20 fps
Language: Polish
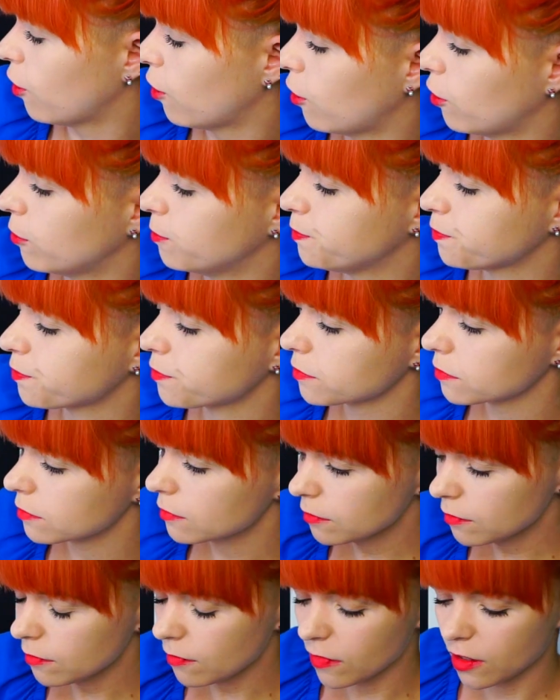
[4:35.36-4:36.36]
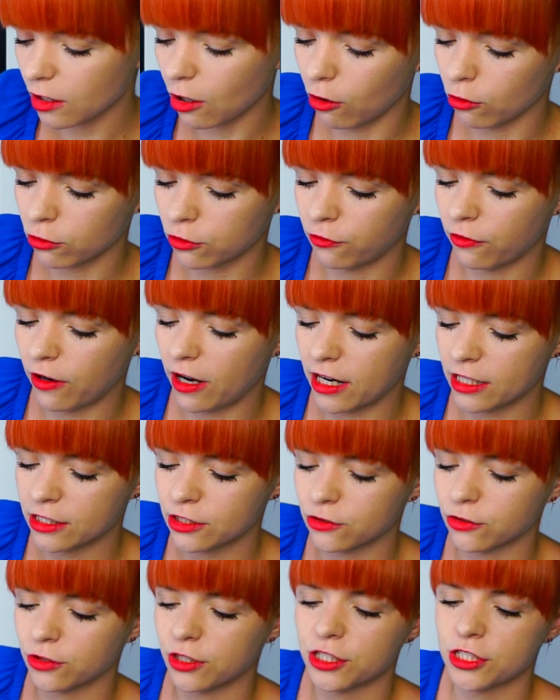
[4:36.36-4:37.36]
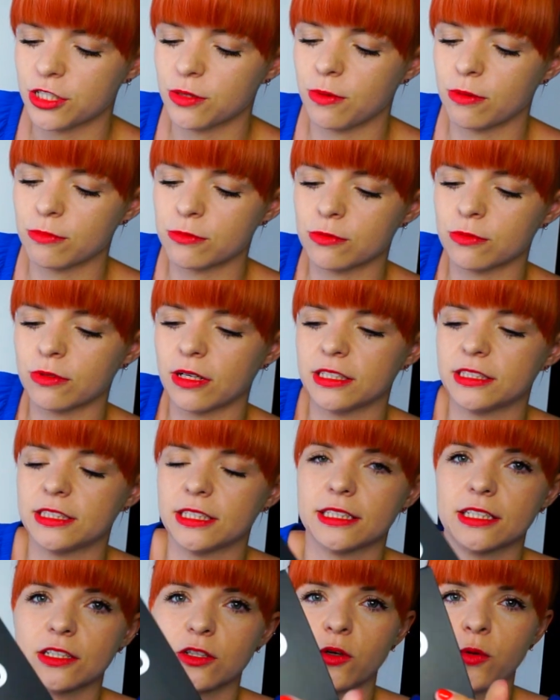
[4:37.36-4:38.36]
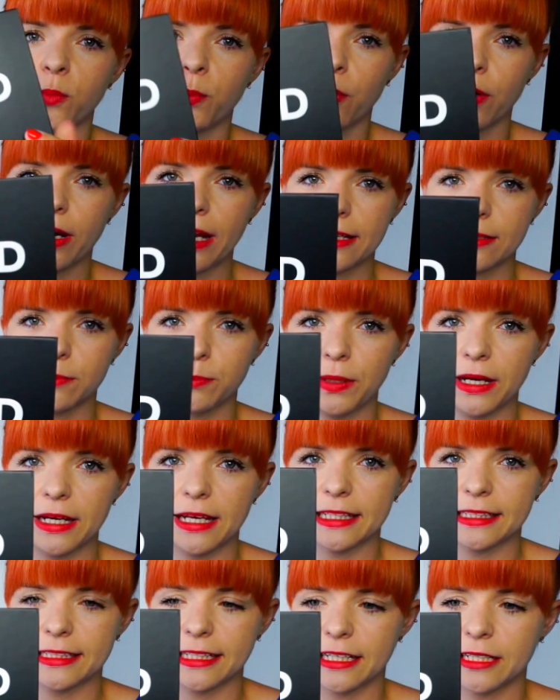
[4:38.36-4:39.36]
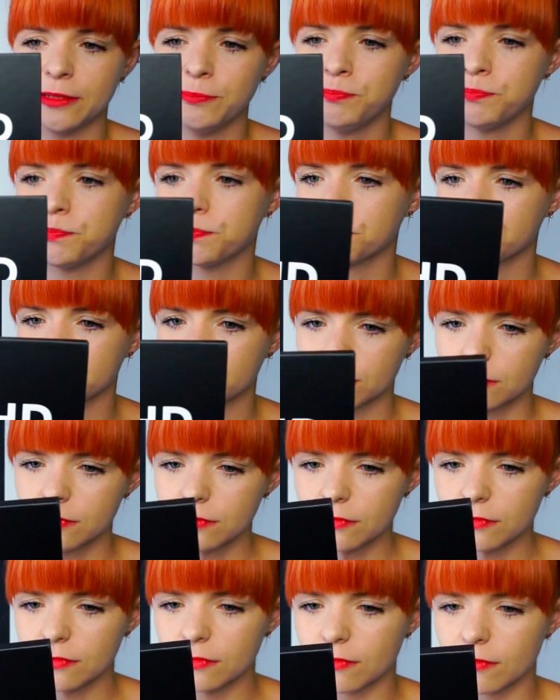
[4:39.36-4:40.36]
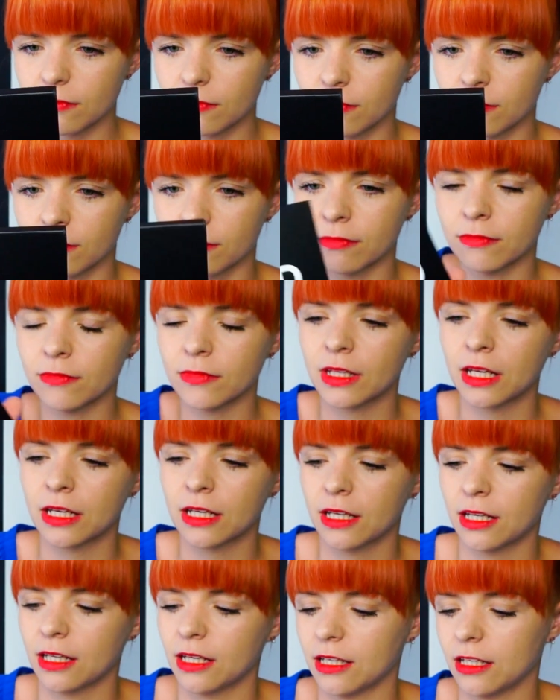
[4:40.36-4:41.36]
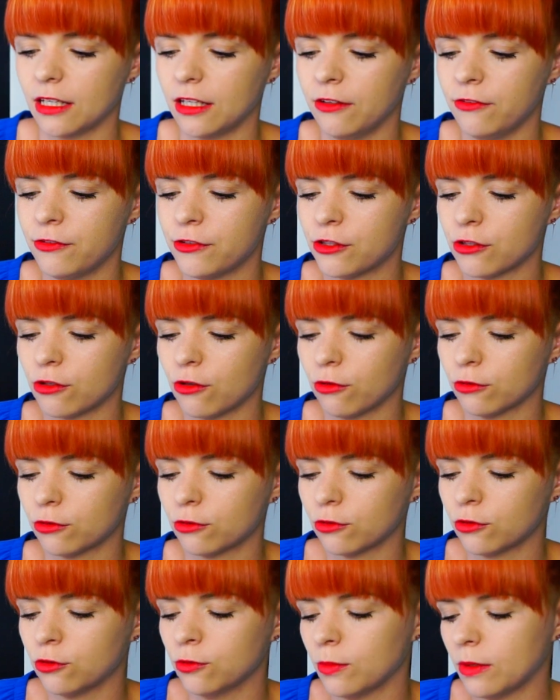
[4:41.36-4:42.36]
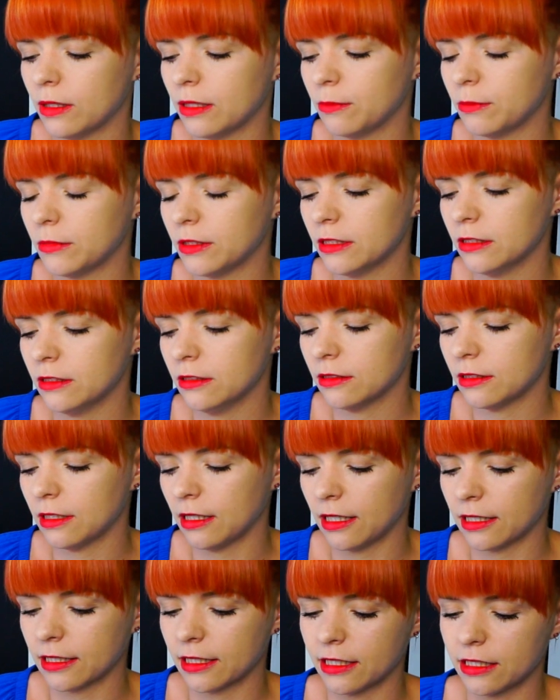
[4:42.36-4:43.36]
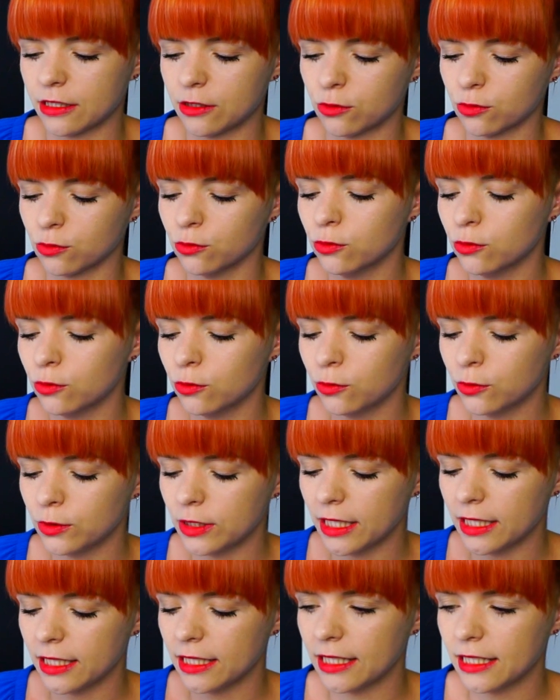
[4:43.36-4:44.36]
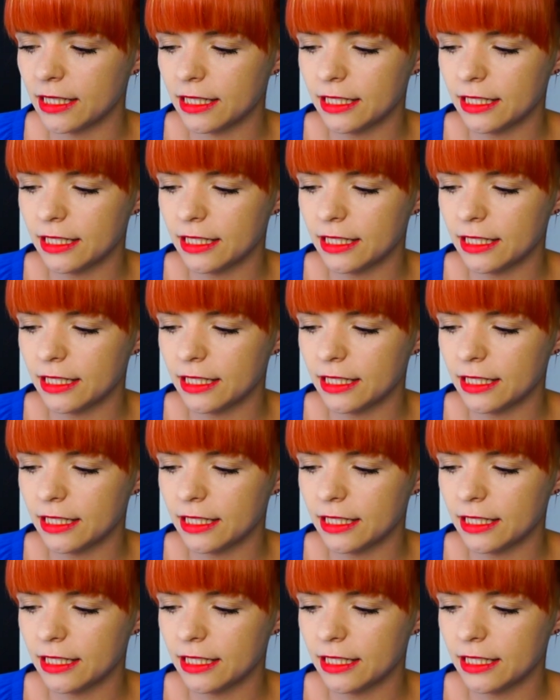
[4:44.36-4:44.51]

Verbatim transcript: o o twarz, to jeszcze mam, słuchajcie, taką paletę. Mm. I w środku mamy takie cuda.